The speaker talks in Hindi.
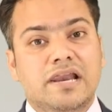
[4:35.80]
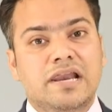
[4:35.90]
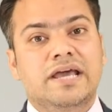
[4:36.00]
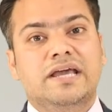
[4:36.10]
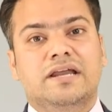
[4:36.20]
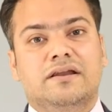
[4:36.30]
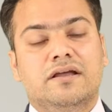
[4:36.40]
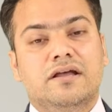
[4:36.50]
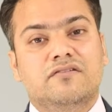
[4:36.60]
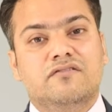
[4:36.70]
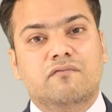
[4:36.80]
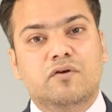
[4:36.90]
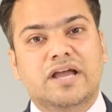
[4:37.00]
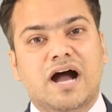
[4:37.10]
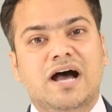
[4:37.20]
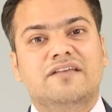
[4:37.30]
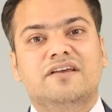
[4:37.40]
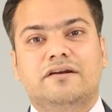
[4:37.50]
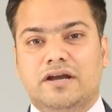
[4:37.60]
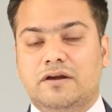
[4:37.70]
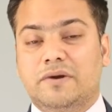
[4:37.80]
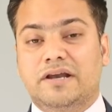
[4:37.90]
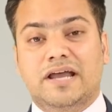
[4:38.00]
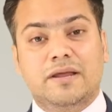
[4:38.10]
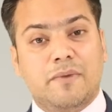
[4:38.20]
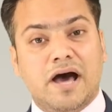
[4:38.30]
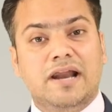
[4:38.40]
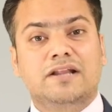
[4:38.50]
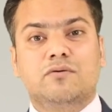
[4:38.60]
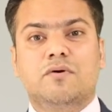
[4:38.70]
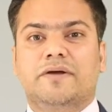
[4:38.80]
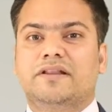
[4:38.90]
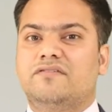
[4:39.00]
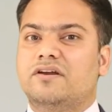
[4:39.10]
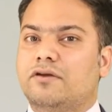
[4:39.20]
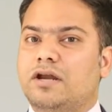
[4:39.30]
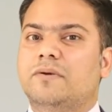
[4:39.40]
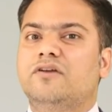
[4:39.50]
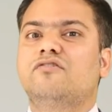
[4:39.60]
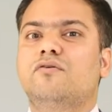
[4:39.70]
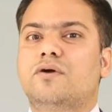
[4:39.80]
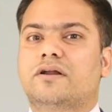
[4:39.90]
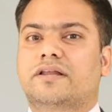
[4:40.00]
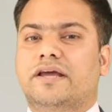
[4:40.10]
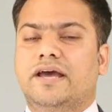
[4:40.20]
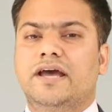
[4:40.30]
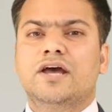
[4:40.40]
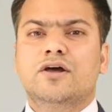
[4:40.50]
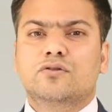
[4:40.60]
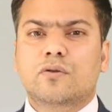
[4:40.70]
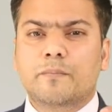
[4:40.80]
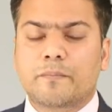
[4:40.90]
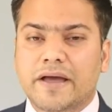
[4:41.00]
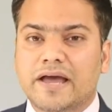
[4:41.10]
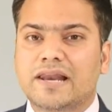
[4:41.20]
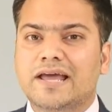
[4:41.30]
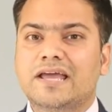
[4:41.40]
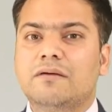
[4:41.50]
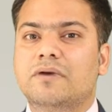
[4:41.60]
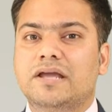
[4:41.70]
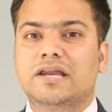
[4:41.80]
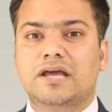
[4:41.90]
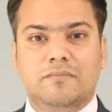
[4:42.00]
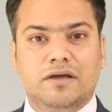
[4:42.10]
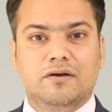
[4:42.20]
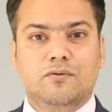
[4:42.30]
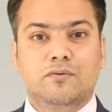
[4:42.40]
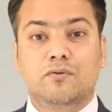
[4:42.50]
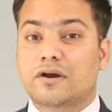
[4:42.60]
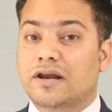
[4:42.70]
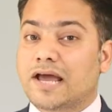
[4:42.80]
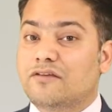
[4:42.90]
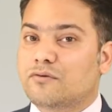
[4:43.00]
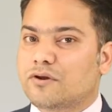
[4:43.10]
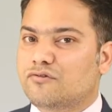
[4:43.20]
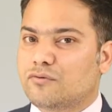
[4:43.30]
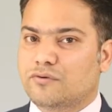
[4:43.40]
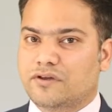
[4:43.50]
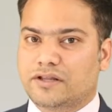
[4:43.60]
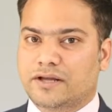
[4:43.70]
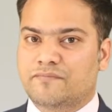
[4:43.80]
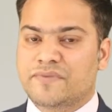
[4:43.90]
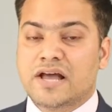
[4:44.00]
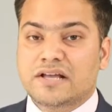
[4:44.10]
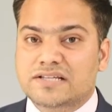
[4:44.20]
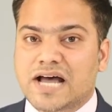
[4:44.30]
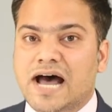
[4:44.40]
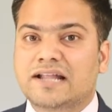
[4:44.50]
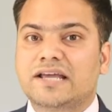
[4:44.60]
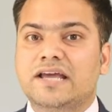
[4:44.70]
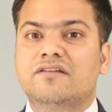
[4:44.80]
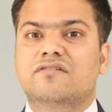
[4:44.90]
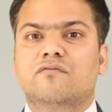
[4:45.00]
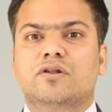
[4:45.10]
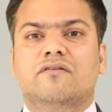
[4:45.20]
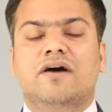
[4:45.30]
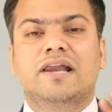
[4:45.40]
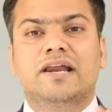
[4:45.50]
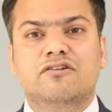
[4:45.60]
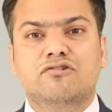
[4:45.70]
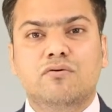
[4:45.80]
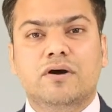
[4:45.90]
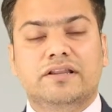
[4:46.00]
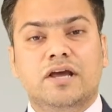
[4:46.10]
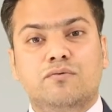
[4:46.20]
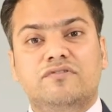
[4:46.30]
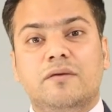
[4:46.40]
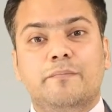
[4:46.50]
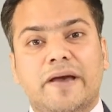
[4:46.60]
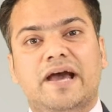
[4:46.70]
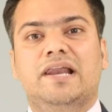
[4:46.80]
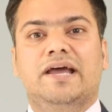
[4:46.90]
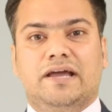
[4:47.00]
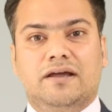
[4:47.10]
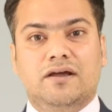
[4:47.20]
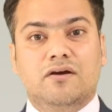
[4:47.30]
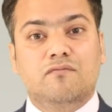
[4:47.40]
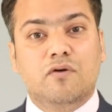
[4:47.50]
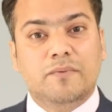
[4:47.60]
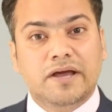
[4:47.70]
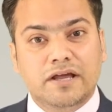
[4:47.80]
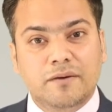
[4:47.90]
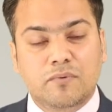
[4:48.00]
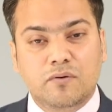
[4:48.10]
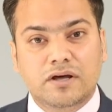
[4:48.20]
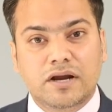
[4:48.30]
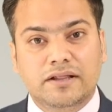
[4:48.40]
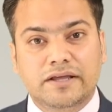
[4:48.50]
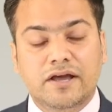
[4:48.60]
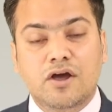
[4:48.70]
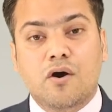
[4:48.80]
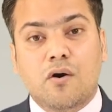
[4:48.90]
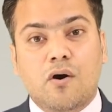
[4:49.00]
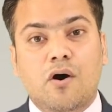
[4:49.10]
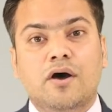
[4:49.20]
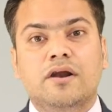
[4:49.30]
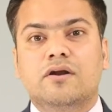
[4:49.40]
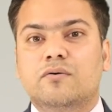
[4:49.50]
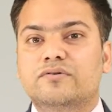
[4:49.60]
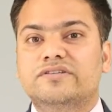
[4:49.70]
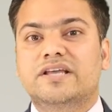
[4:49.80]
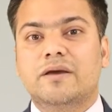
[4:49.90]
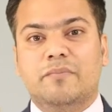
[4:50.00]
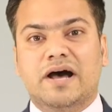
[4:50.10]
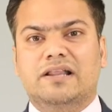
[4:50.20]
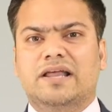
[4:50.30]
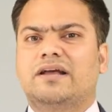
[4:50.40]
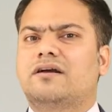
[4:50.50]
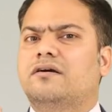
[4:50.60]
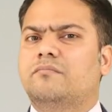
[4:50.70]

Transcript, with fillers: लेकिन जब वो यहाँ से ट्रीटमेंट यानी भारत होम्योपैथी से ट्रीटमेंट शुरू करते हैं तो पहले ही महीने में उनको रियलाइज होना शुरू हो जाता है साथ ही जब वो दवा लेना शुरू करते हैं उससे पहले वो अपना एक रिपोर्ट कराते हैं और उसके बाद लाइक